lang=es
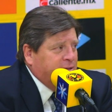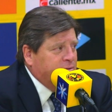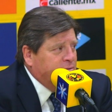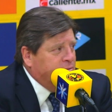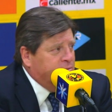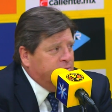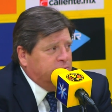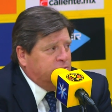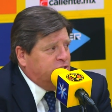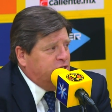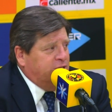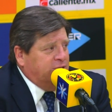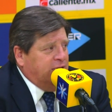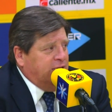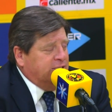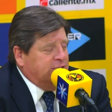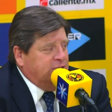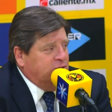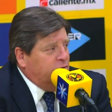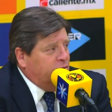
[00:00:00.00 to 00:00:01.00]
o
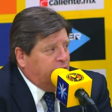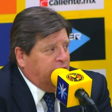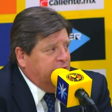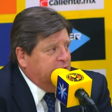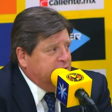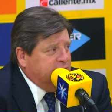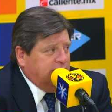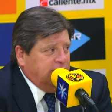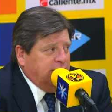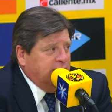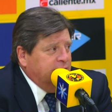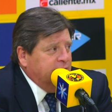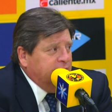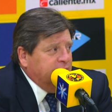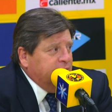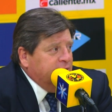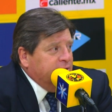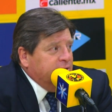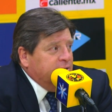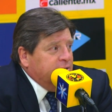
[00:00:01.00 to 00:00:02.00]
85-15
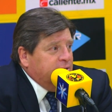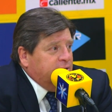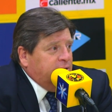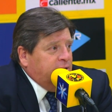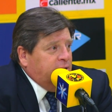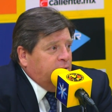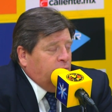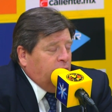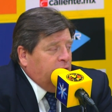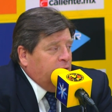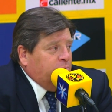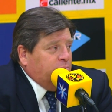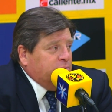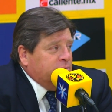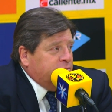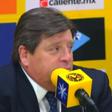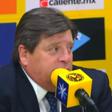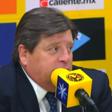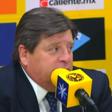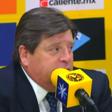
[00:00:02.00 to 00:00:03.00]
y bueno,
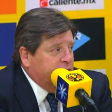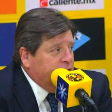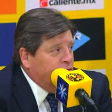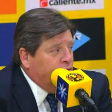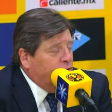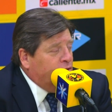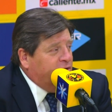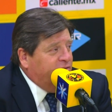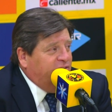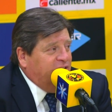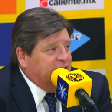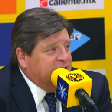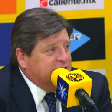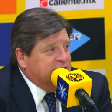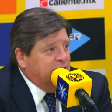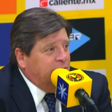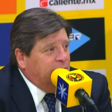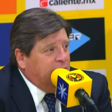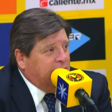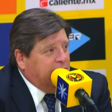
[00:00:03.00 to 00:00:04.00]
pues si no lo
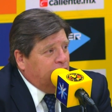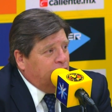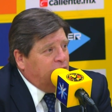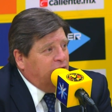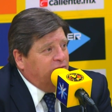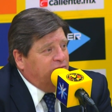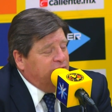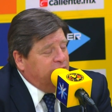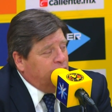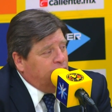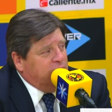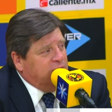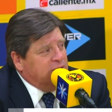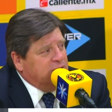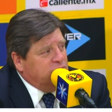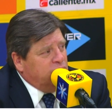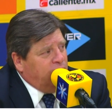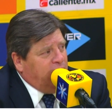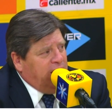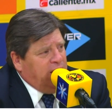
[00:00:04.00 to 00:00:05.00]
reflejas en el marcador, al fin de
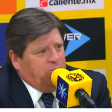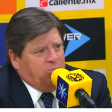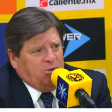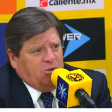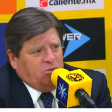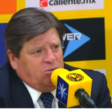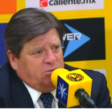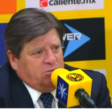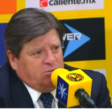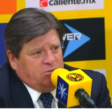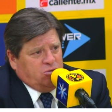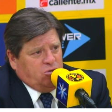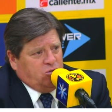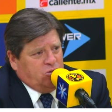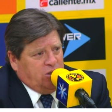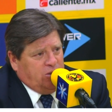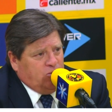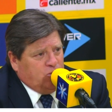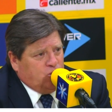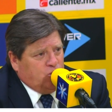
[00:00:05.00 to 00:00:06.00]
cuentas no vale, pero
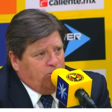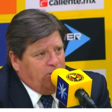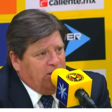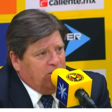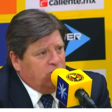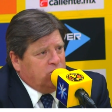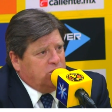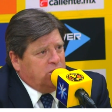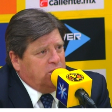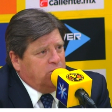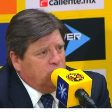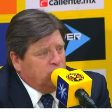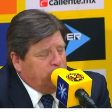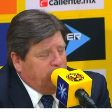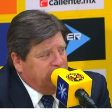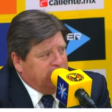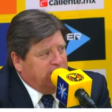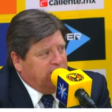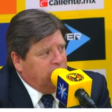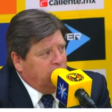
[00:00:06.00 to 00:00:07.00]
nosotros seguimos sumando, seguimos
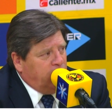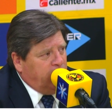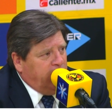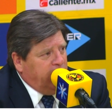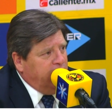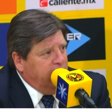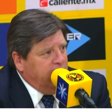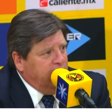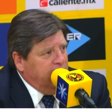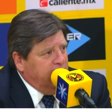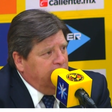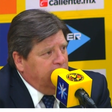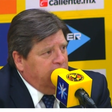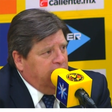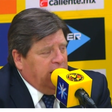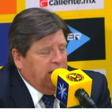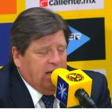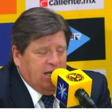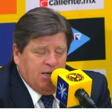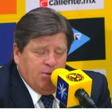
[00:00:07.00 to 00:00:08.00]
pensando que
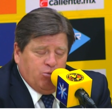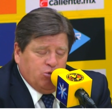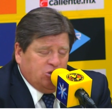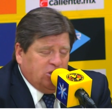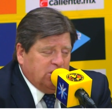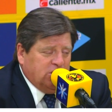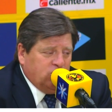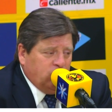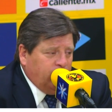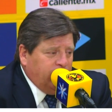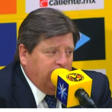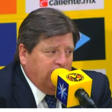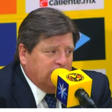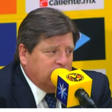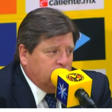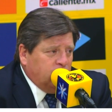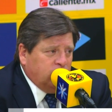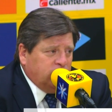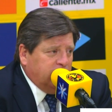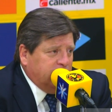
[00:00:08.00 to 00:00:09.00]
el equipo está haciendo bien
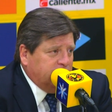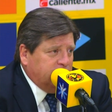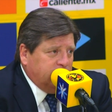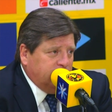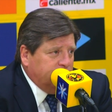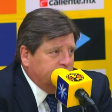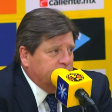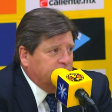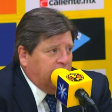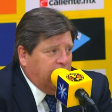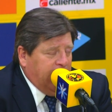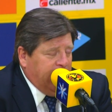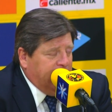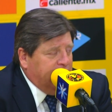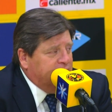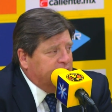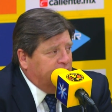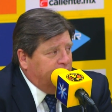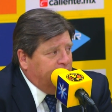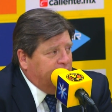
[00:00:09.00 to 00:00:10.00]
las cosas. Hay
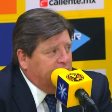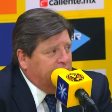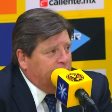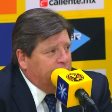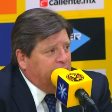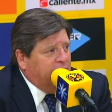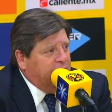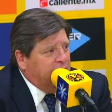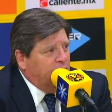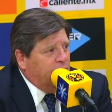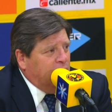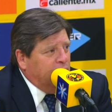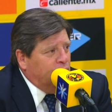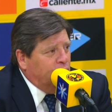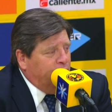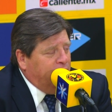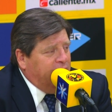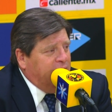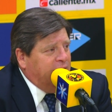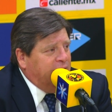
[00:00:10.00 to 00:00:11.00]
que trabajar para que
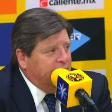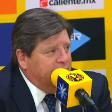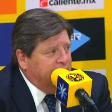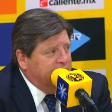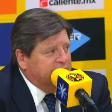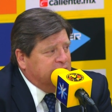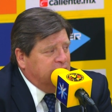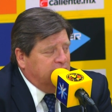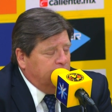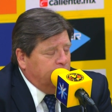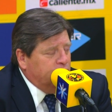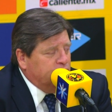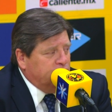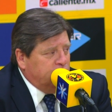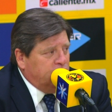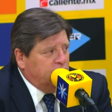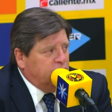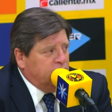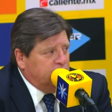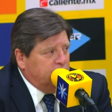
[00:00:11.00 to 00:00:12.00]
cuando vengan este tipo
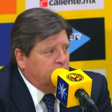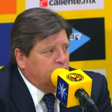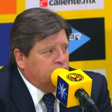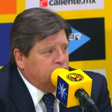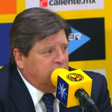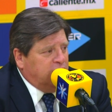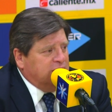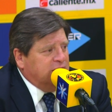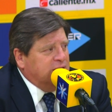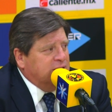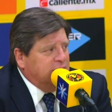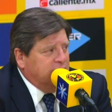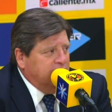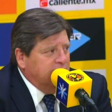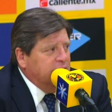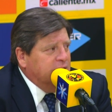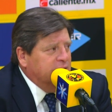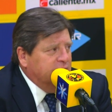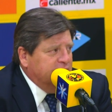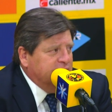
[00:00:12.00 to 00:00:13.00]
de circunstancias
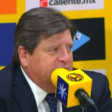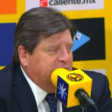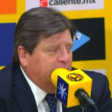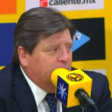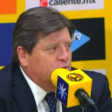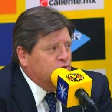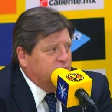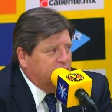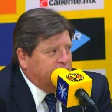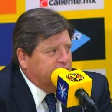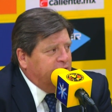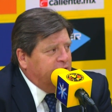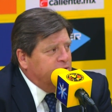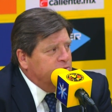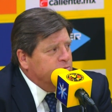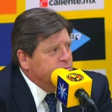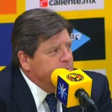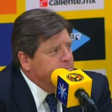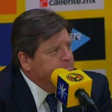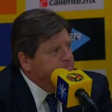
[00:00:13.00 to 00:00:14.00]
seamos
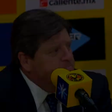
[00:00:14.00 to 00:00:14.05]
certeros,